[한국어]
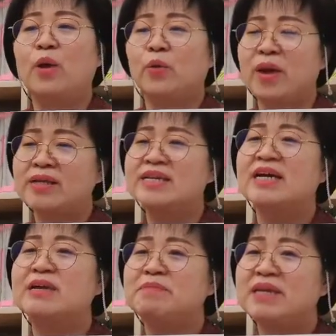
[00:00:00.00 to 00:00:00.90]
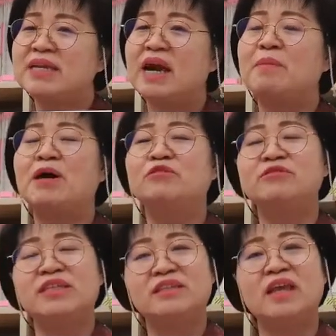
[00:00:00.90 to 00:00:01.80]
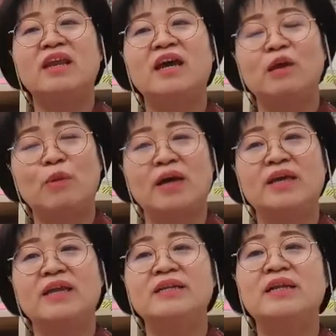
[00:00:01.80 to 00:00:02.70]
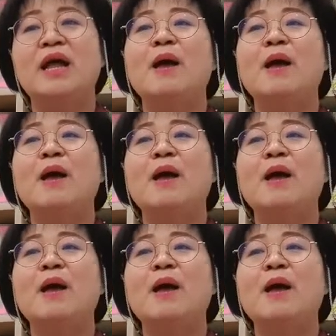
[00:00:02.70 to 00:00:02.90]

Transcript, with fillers: 굉장히 민감하고 디테일하게 관계를